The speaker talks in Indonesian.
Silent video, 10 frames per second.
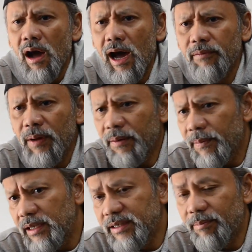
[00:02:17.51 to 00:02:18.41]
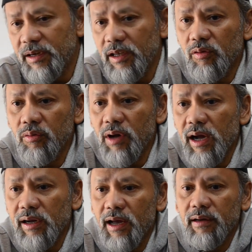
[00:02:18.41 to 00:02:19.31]
Hardware pada zaman itu
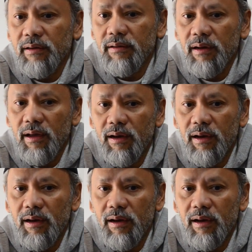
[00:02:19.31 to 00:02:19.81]
akan